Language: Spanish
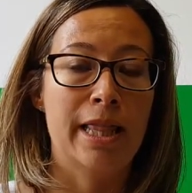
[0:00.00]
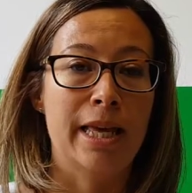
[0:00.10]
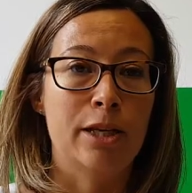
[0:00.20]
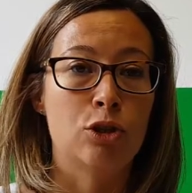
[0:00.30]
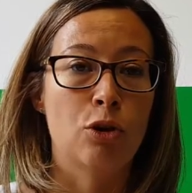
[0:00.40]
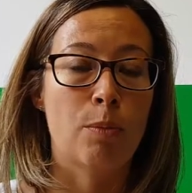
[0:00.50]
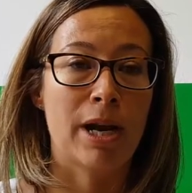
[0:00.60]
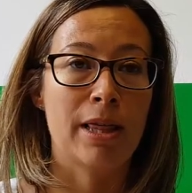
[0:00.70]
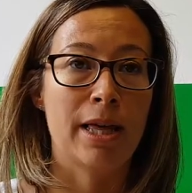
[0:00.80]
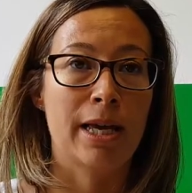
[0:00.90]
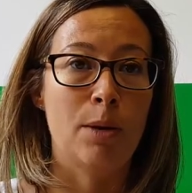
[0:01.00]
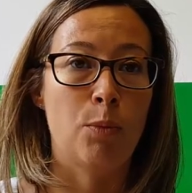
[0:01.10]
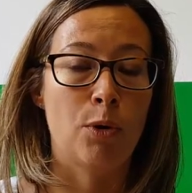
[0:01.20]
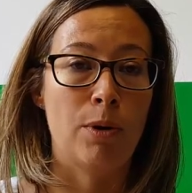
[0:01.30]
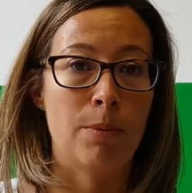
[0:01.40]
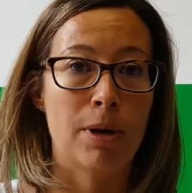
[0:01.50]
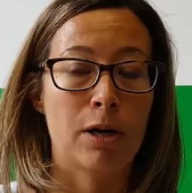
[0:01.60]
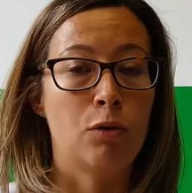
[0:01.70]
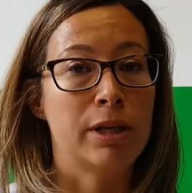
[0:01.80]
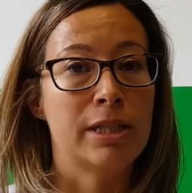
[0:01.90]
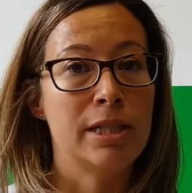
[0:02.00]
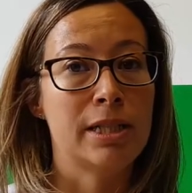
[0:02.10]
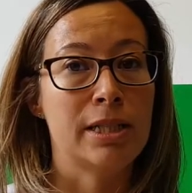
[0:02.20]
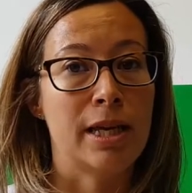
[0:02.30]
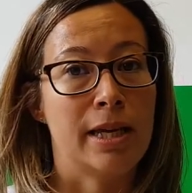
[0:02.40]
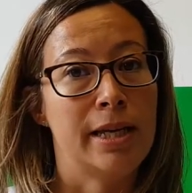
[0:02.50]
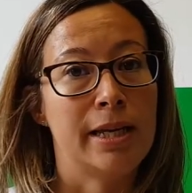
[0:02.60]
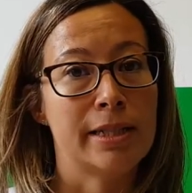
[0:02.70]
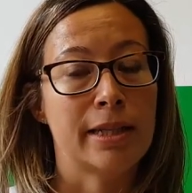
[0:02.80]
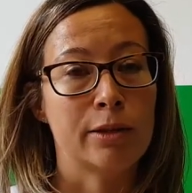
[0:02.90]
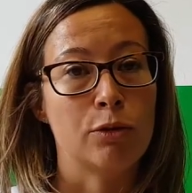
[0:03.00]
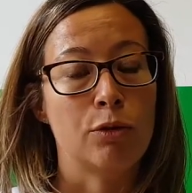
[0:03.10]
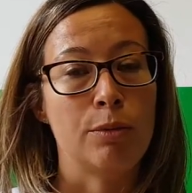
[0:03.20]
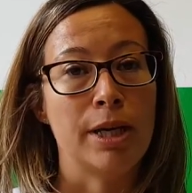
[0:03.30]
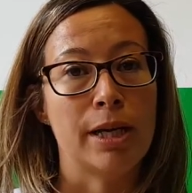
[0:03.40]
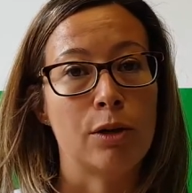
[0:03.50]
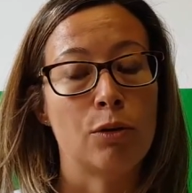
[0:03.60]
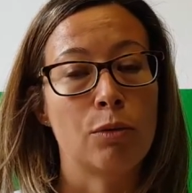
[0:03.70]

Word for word: De hecho, parece que el problema no existe y que está todo bien, ¿no?